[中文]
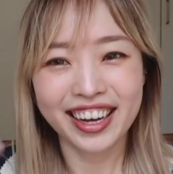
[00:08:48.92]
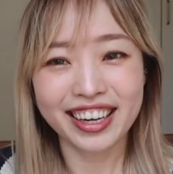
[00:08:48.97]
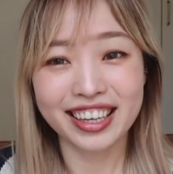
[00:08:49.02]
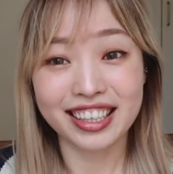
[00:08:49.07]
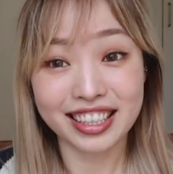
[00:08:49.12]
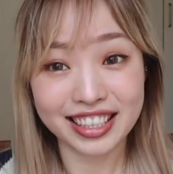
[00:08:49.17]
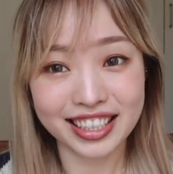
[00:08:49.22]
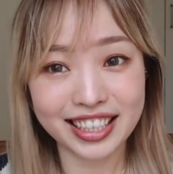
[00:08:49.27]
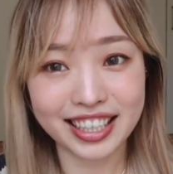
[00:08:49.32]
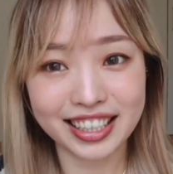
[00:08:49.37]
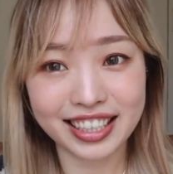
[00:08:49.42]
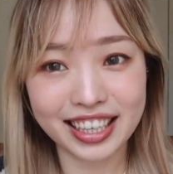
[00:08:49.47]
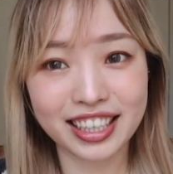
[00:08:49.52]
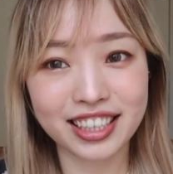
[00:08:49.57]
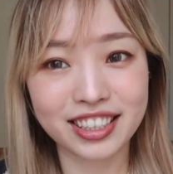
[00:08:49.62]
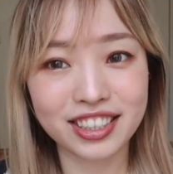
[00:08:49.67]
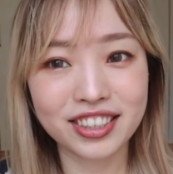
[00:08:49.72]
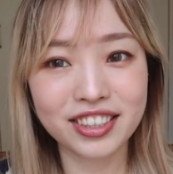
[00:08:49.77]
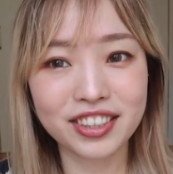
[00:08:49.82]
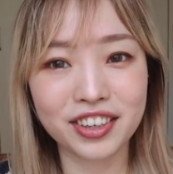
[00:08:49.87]
可是现在
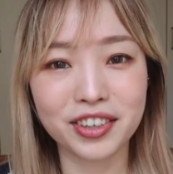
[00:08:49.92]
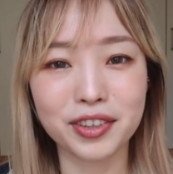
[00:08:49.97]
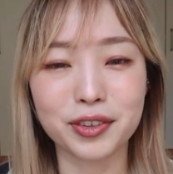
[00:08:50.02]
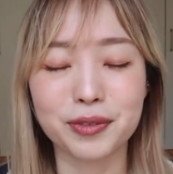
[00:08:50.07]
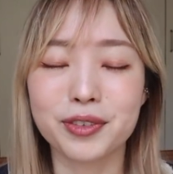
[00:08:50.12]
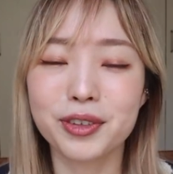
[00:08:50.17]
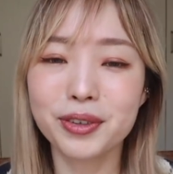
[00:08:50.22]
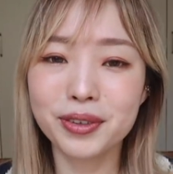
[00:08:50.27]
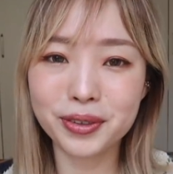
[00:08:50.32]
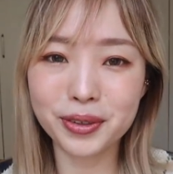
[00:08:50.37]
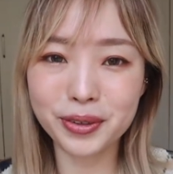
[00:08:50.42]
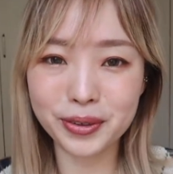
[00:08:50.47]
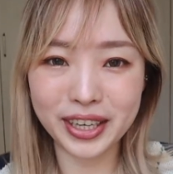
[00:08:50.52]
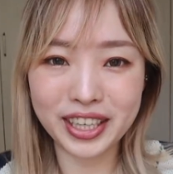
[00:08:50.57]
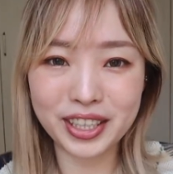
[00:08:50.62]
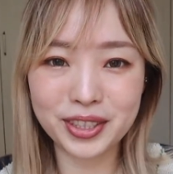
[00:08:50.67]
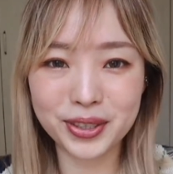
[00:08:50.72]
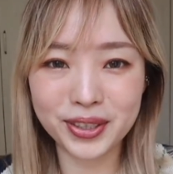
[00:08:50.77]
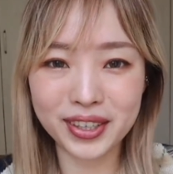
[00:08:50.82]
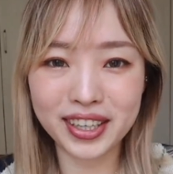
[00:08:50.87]
呢，就有一种哦
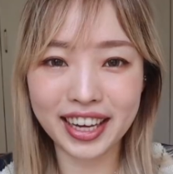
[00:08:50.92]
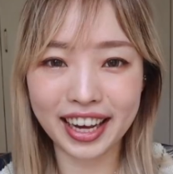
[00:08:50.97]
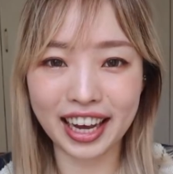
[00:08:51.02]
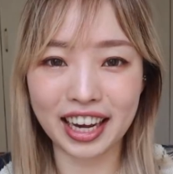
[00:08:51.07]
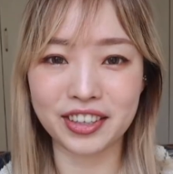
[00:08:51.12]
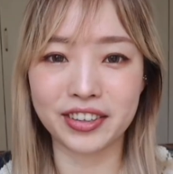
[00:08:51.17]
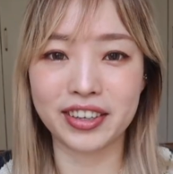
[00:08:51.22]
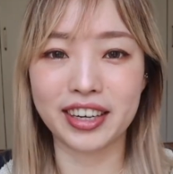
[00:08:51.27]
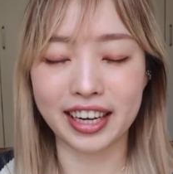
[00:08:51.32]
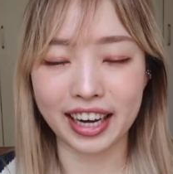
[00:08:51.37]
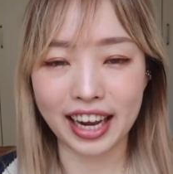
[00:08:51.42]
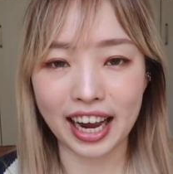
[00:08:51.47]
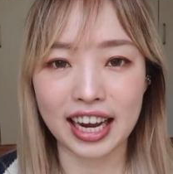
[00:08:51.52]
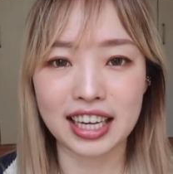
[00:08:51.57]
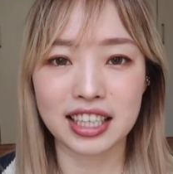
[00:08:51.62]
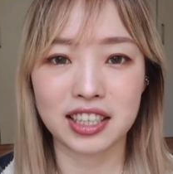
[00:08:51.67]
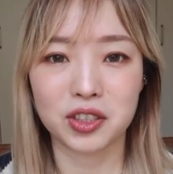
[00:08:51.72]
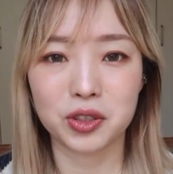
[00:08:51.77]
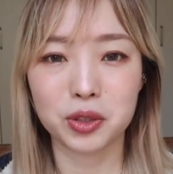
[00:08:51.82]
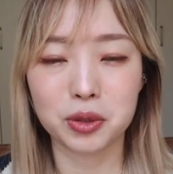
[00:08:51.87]
回春的感觉，很
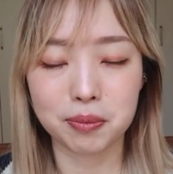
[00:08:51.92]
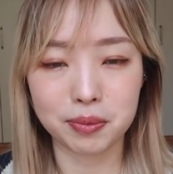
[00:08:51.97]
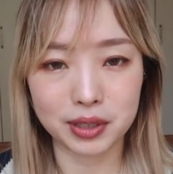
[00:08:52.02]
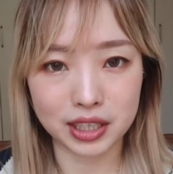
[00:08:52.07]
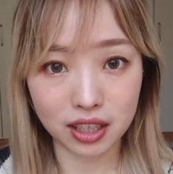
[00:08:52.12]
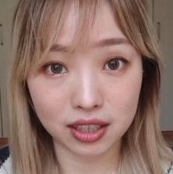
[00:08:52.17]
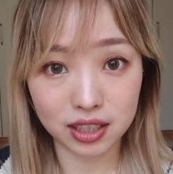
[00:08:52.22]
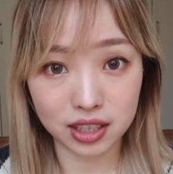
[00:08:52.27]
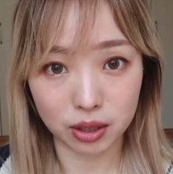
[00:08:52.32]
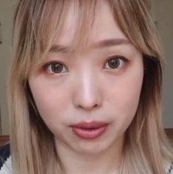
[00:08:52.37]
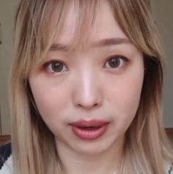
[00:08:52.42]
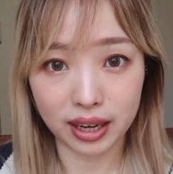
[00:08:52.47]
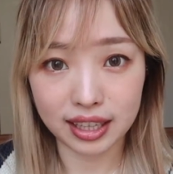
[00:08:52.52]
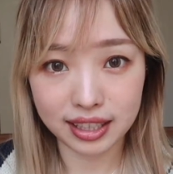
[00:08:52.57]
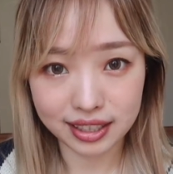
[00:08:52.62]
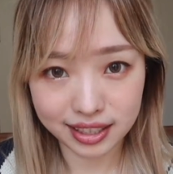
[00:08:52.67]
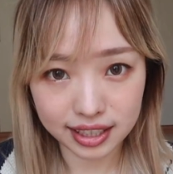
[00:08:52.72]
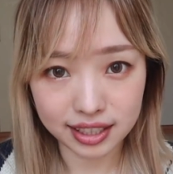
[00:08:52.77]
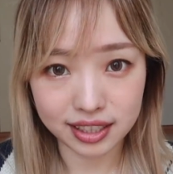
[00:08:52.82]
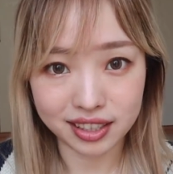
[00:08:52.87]
开心，就比较喜
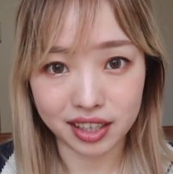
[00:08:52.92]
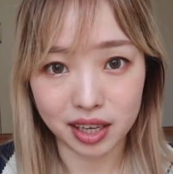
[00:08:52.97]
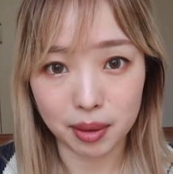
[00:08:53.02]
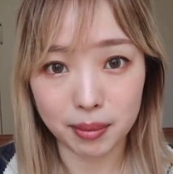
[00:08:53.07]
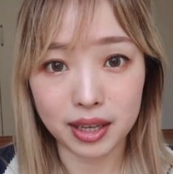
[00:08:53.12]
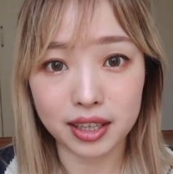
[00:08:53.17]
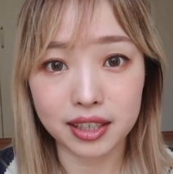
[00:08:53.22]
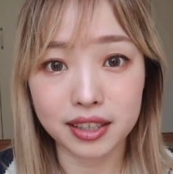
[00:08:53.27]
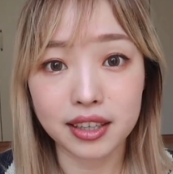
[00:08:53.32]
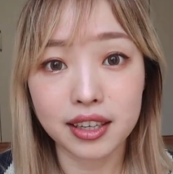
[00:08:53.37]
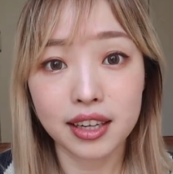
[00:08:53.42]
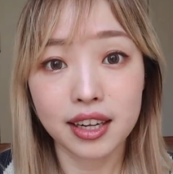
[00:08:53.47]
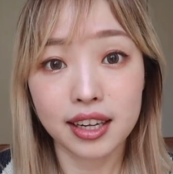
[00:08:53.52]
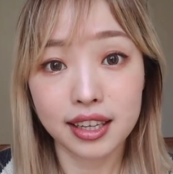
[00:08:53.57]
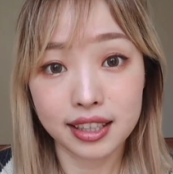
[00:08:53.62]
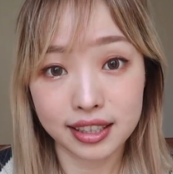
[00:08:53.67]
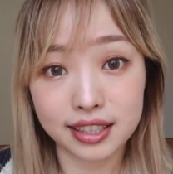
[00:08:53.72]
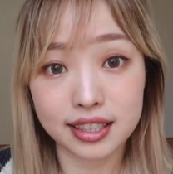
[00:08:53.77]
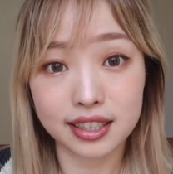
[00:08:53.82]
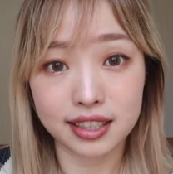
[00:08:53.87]
欢镜子里面的
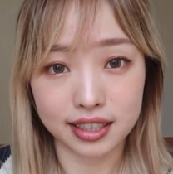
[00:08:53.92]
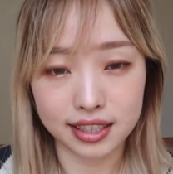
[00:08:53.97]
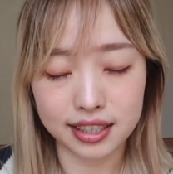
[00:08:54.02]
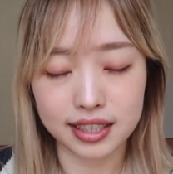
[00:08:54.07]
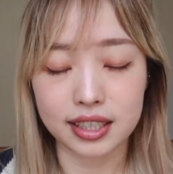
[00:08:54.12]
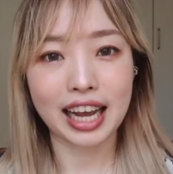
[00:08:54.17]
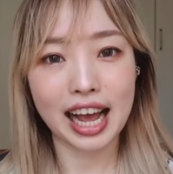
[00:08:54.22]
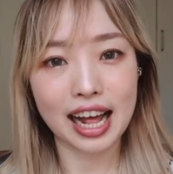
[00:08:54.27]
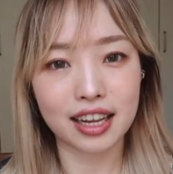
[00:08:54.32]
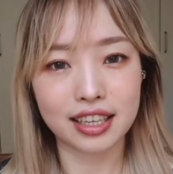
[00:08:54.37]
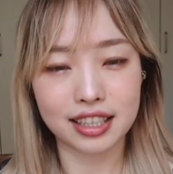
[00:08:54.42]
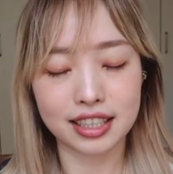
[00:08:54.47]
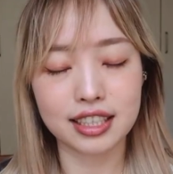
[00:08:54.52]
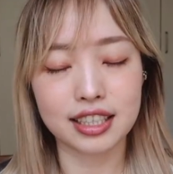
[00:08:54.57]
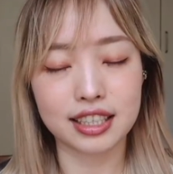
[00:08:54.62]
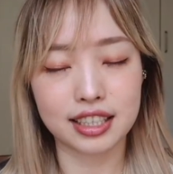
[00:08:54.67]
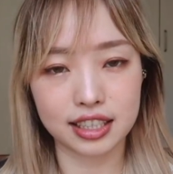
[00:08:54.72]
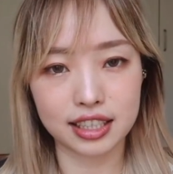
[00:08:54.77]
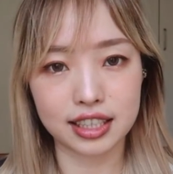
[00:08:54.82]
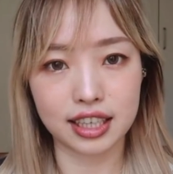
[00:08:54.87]
自己看了自
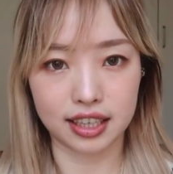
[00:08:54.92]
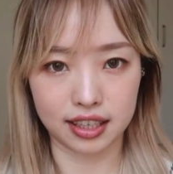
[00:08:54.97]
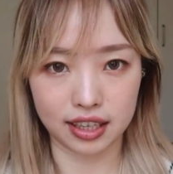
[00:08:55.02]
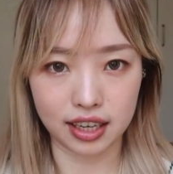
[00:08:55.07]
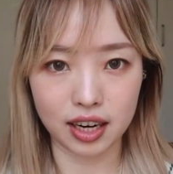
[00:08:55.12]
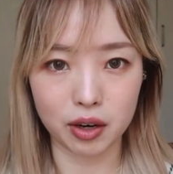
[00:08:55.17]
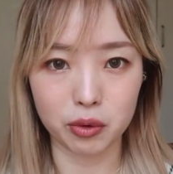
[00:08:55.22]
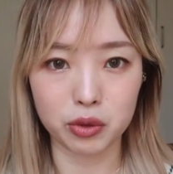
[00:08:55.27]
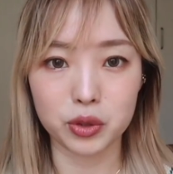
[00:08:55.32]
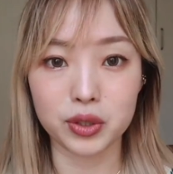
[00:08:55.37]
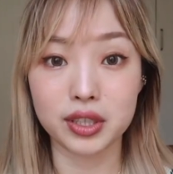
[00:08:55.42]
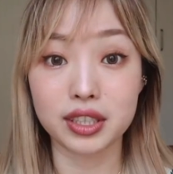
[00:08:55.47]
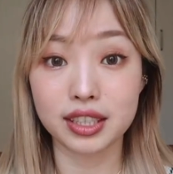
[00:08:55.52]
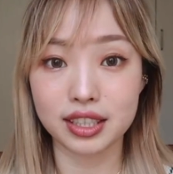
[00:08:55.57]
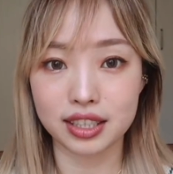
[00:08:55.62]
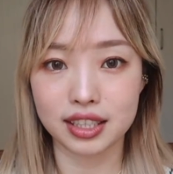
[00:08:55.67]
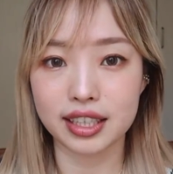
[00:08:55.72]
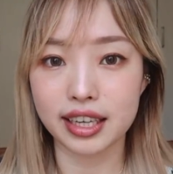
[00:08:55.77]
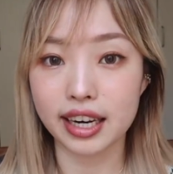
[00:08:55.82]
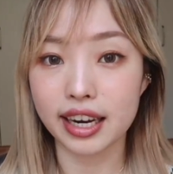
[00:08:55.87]
己心情很好，我觉得这
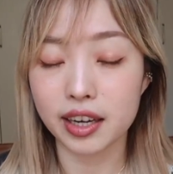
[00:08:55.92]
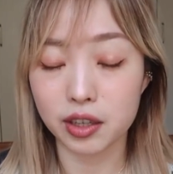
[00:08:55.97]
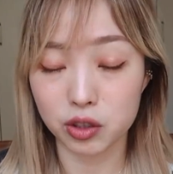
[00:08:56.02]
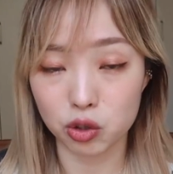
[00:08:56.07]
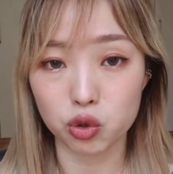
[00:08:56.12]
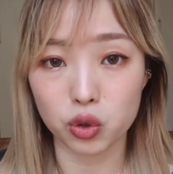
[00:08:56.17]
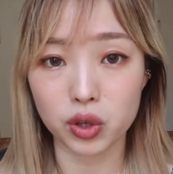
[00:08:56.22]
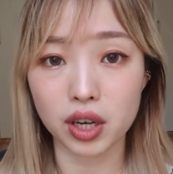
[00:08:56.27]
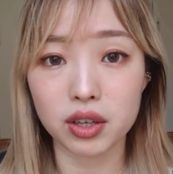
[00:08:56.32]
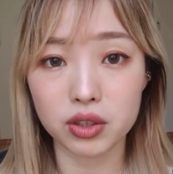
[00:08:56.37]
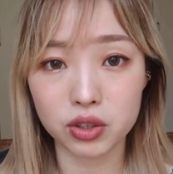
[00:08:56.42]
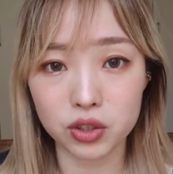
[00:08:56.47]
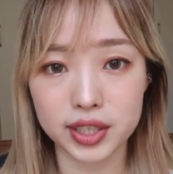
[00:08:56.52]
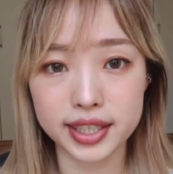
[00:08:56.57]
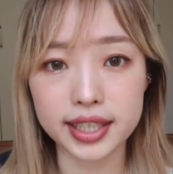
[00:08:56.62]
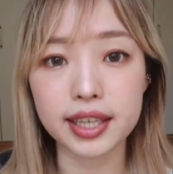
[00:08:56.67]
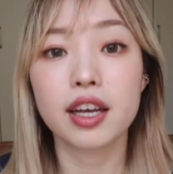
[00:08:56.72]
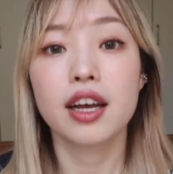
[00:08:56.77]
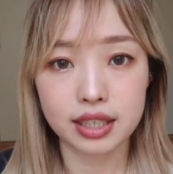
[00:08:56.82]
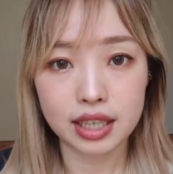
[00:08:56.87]
个是一件很重要的事
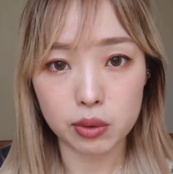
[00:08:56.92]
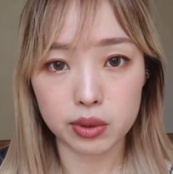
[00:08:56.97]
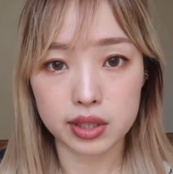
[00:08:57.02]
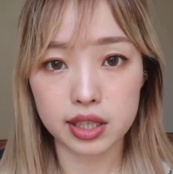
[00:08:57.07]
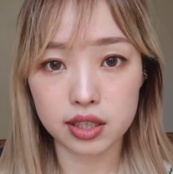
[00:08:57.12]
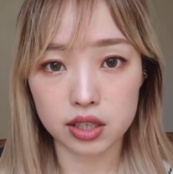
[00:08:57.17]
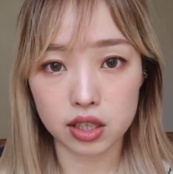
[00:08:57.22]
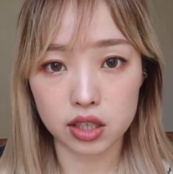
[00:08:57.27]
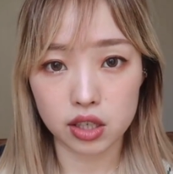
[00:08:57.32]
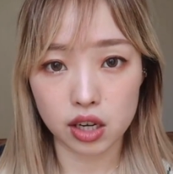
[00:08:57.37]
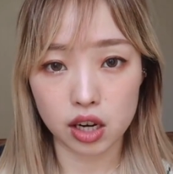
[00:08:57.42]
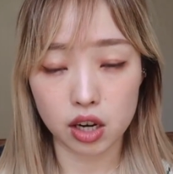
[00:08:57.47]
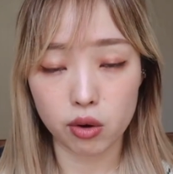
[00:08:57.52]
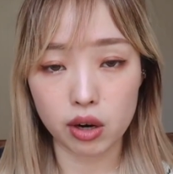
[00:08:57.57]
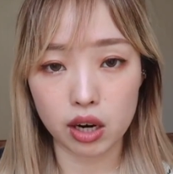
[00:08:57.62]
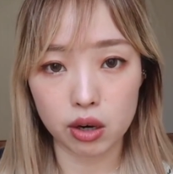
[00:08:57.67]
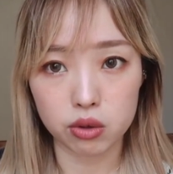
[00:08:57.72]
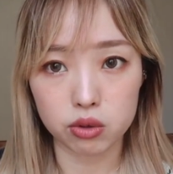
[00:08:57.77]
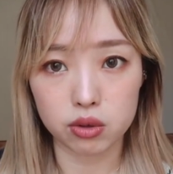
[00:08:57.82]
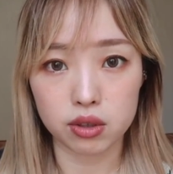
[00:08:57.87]
情。在我自己身上的
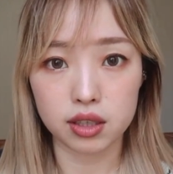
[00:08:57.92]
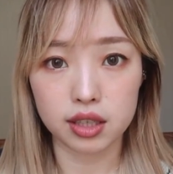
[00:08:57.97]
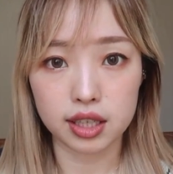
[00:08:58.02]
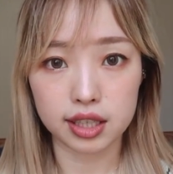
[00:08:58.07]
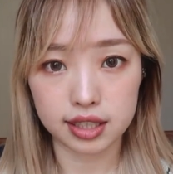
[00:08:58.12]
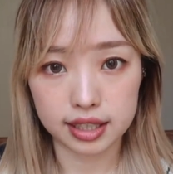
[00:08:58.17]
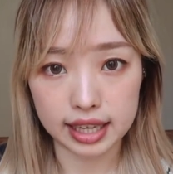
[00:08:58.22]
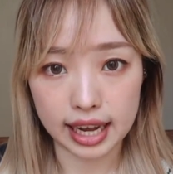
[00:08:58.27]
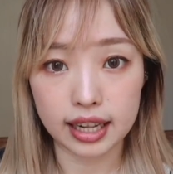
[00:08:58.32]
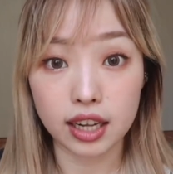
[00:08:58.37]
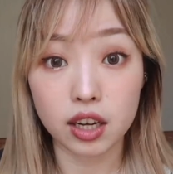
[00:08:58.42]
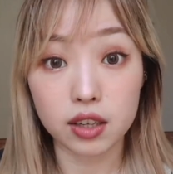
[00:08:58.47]
话，我觉得第三